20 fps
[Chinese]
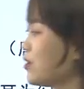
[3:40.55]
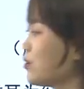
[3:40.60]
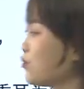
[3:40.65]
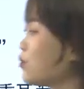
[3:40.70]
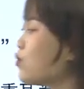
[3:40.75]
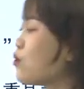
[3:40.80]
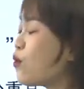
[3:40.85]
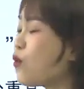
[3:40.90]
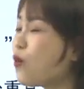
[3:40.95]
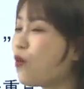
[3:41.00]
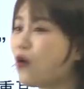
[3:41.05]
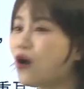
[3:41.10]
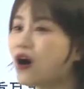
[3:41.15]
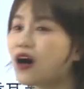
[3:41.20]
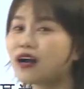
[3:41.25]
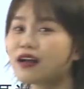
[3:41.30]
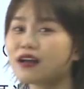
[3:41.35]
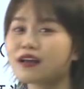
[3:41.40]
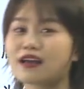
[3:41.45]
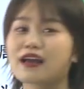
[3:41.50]
用
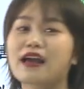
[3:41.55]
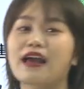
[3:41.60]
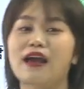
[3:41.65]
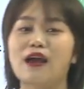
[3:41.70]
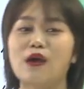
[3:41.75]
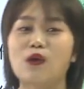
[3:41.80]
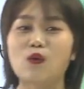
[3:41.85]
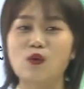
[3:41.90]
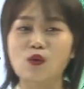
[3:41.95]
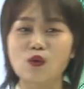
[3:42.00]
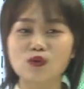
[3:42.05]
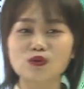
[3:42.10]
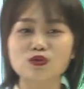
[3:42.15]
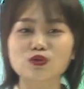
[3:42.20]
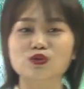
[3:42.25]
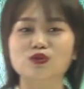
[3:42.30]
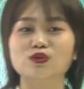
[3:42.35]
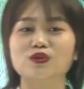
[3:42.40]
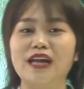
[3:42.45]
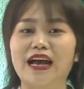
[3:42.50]
火给供
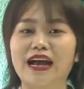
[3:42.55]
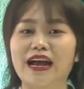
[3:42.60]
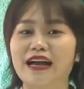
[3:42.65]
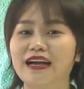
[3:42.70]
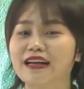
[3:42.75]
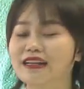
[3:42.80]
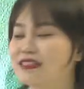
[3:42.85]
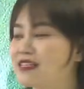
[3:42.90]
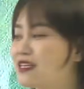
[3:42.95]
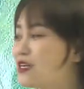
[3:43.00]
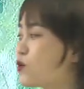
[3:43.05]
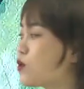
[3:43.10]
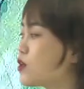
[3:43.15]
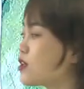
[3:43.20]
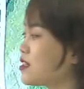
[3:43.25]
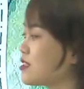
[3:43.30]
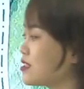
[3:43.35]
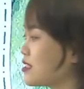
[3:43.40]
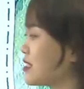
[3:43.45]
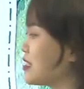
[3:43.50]
出来，结果
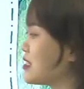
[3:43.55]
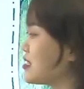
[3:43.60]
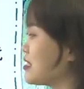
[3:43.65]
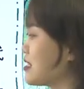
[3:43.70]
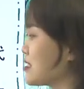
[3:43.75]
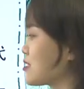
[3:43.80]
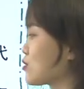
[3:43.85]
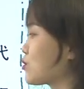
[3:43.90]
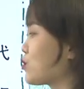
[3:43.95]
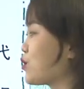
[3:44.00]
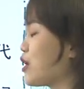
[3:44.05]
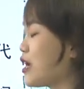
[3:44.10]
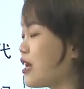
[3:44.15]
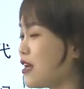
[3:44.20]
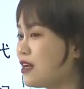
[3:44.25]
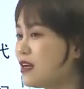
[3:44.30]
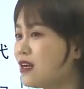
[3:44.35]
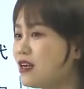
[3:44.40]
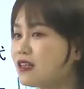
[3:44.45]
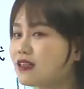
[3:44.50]
呢？这个介子
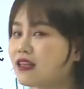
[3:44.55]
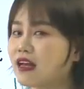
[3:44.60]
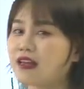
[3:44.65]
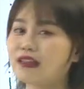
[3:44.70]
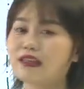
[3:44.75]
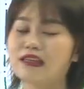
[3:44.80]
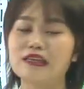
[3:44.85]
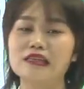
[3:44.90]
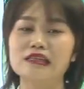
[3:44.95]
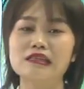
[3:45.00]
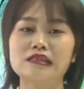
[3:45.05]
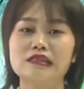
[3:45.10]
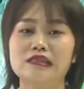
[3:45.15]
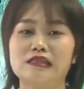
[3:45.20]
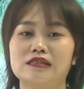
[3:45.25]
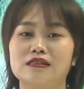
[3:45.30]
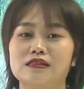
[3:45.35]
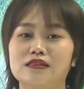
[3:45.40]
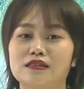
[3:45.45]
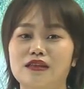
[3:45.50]
推他临
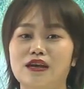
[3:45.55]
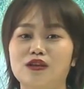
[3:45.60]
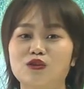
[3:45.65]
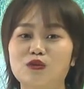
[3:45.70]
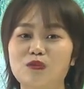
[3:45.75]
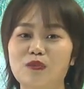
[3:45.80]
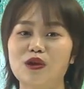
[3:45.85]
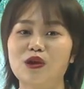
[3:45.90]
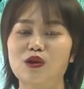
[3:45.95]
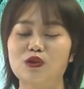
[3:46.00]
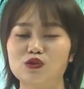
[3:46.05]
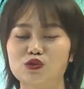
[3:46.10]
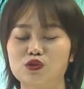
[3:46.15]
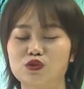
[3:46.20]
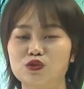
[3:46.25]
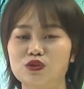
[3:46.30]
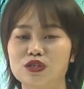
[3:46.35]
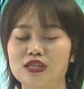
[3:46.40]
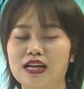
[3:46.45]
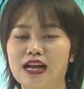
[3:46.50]
死他都没有
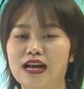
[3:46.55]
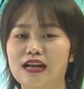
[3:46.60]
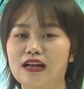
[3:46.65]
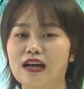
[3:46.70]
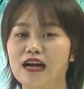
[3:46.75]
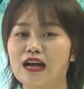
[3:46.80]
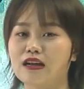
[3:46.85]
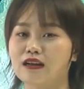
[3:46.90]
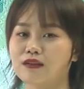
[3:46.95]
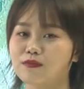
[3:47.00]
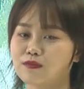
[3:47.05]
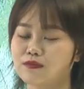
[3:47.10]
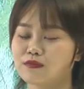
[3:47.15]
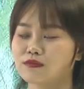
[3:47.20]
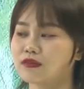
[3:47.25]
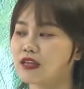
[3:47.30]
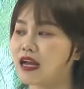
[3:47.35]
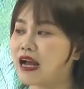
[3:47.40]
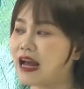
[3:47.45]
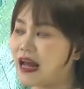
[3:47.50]
出山啊！
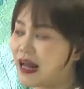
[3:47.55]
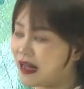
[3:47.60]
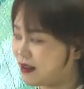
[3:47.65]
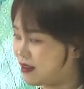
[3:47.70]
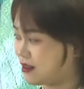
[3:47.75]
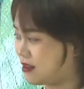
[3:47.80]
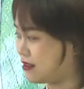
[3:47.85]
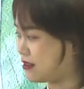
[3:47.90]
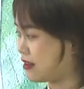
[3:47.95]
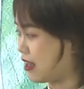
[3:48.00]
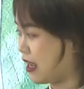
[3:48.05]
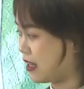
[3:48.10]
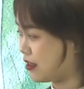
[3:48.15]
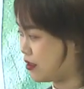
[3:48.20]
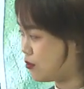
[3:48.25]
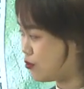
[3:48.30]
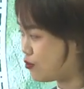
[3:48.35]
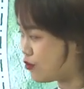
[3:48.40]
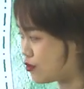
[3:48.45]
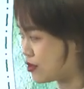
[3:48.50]
他跟他
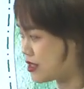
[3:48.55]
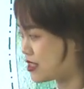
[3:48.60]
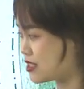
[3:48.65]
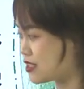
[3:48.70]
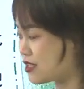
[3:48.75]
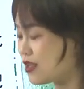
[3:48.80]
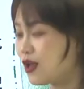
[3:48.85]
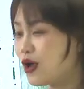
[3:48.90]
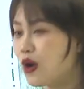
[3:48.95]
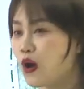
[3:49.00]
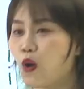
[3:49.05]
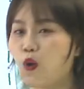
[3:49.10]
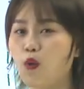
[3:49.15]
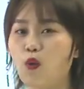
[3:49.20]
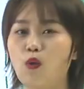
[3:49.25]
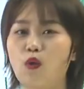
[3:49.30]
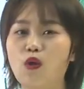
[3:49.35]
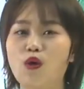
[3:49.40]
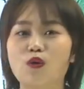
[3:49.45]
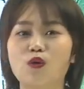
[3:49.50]
的母亲
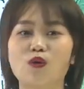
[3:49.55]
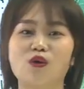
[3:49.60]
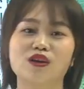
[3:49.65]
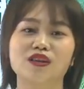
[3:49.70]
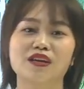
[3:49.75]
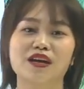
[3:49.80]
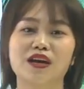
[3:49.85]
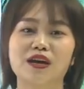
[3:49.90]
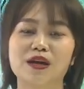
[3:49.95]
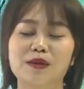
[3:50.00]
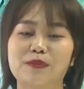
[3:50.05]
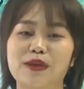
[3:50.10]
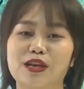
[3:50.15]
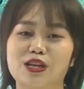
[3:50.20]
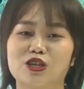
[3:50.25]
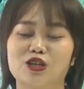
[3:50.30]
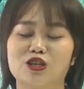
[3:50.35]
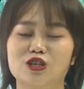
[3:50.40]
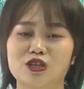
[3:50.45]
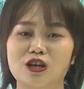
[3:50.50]
活活的被
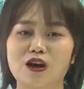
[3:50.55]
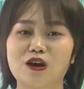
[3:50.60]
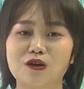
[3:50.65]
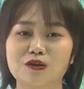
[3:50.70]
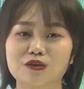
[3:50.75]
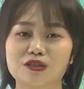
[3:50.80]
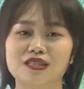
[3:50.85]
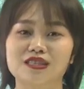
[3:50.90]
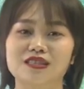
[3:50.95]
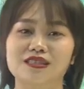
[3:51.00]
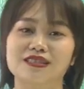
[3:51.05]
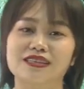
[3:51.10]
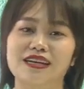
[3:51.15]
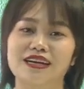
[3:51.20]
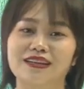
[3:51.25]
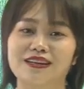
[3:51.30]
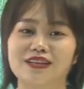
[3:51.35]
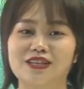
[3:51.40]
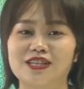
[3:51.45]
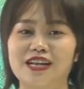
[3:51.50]
烧死
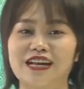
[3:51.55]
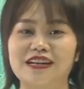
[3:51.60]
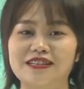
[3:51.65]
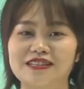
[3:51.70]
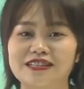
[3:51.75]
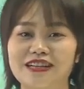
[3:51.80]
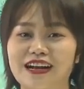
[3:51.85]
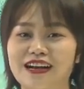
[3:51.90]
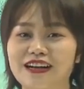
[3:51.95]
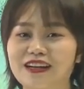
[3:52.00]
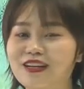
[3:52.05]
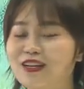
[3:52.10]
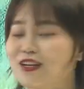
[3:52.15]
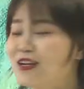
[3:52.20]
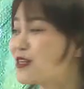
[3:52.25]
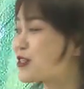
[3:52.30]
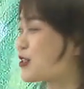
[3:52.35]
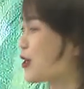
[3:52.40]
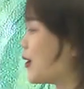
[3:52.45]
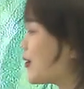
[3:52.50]
在了山上。
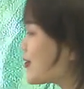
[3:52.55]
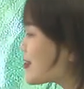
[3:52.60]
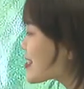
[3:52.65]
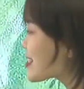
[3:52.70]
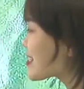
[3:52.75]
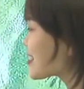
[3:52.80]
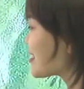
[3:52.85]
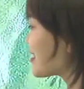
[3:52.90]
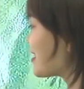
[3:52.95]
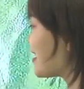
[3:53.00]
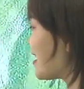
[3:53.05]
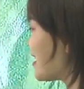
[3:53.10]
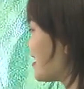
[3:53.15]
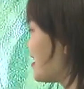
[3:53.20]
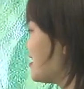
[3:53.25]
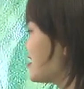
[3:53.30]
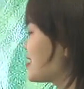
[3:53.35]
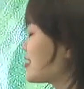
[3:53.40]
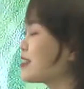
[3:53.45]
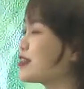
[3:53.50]
从此呢，
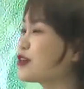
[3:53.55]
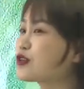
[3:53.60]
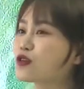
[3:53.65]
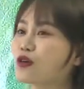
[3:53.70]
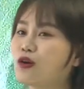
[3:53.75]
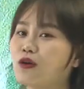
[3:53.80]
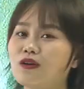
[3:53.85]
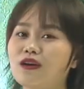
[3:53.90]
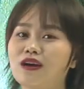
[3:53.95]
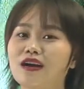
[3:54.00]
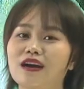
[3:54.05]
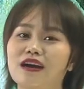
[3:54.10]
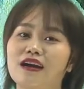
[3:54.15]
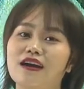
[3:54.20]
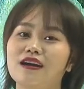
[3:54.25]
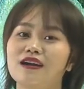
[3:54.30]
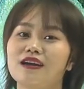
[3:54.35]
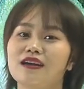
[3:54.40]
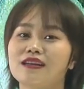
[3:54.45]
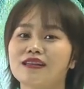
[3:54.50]
这个重
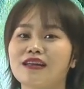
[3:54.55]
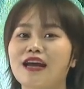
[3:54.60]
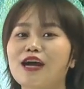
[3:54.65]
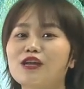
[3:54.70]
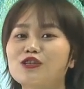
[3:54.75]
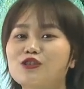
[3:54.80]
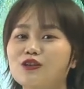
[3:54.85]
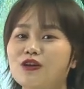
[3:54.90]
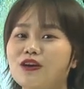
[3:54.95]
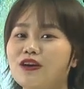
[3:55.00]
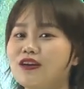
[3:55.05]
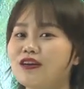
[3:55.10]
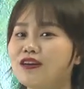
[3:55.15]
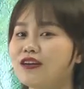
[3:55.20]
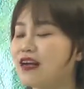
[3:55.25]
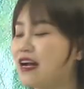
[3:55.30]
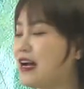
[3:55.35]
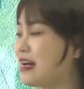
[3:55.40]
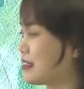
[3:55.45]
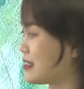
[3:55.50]
耳他就
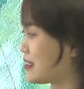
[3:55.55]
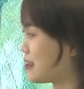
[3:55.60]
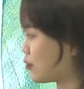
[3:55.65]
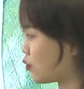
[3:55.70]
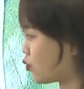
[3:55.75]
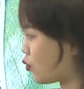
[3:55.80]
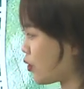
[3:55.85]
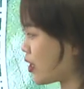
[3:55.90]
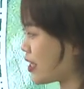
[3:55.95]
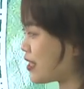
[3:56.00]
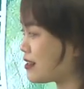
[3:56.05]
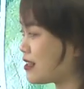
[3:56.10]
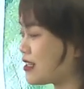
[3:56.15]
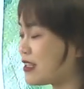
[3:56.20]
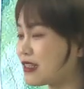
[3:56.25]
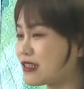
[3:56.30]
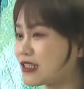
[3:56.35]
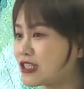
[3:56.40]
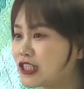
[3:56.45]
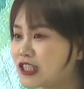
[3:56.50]
啊规
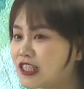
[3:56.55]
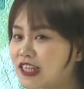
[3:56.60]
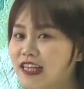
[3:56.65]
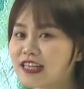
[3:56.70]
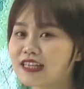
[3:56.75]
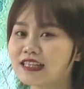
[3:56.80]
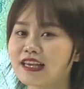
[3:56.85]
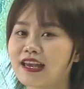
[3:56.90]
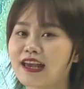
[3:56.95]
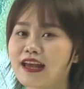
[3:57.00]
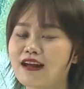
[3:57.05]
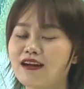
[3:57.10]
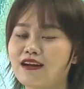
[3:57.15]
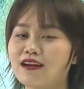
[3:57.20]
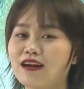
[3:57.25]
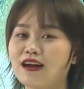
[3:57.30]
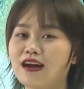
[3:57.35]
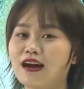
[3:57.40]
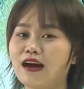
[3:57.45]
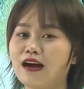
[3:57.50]
定这一天
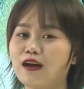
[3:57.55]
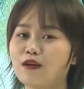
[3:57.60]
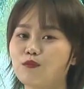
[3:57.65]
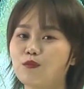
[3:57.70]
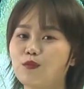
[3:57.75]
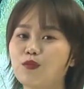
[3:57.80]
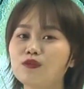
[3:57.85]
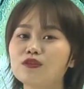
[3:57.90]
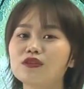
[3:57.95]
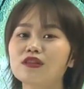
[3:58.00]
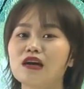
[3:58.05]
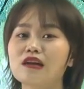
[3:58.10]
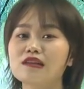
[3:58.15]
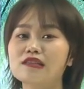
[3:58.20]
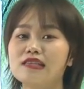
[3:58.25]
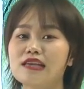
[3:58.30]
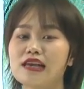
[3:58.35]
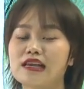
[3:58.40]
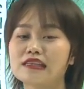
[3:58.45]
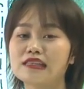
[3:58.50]
啊不能
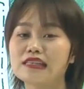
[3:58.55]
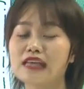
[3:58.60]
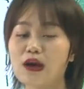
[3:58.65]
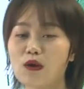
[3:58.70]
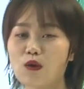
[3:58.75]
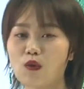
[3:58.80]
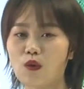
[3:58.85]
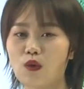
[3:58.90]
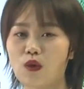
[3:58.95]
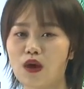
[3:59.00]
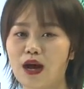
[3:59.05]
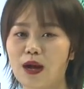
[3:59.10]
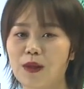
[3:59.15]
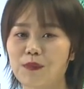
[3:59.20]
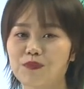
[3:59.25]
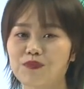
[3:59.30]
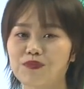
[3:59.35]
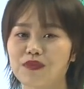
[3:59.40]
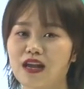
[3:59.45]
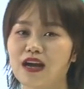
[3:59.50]
见烟火
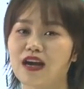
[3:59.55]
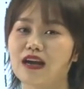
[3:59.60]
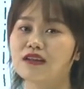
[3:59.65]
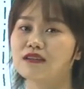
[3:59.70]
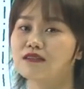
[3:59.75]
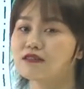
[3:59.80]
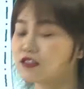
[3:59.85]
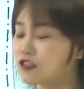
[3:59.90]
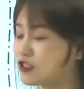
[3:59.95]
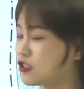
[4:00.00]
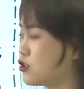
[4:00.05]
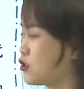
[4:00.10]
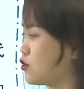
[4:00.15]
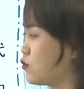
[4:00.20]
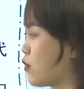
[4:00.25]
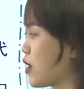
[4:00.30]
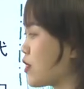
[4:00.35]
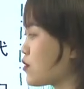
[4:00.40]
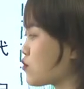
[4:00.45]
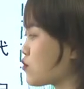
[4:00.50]
啊，是完